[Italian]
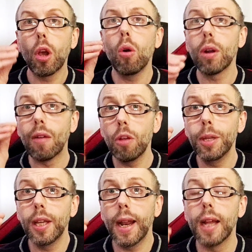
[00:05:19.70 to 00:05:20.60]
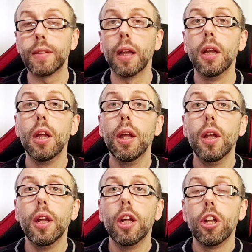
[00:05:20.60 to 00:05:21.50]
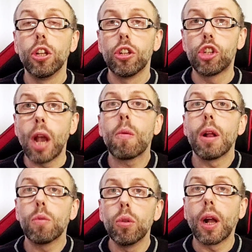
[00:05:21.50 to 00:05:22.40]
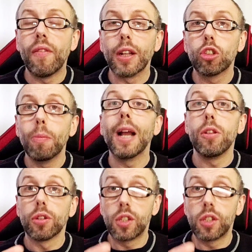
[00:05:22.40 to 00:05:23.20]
Ora voi mi direte c'è qualcuno che ha fatto meglio?